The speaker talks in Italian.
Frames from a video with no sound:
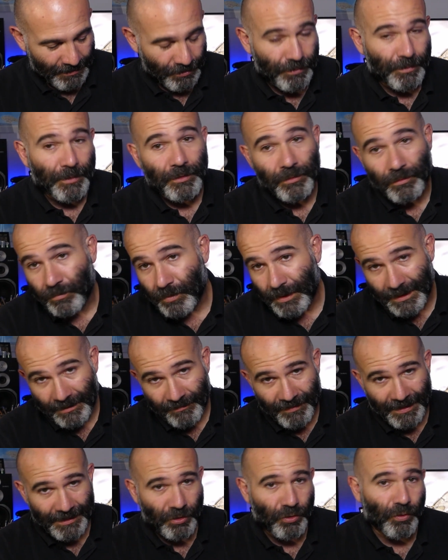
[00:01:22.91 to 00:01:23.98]
soprattutto quelle che
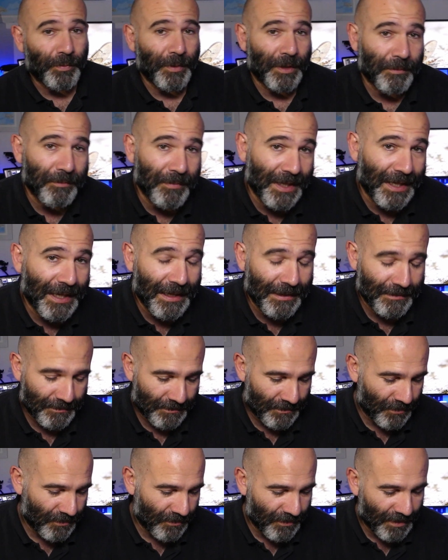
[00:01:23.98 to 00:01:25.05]
faccio per me, eh,
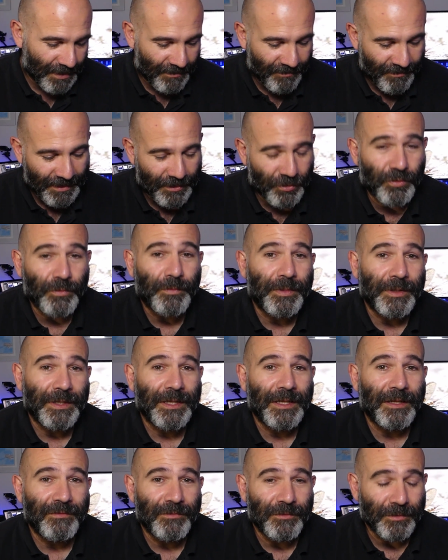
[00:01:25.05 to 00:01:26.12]
non quelle che faccio
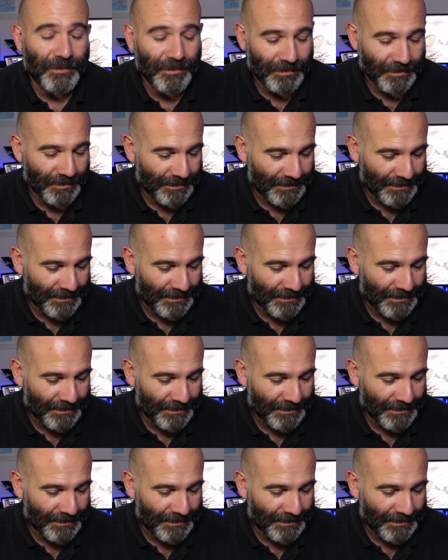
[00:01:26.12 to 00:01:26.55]
per lavoro.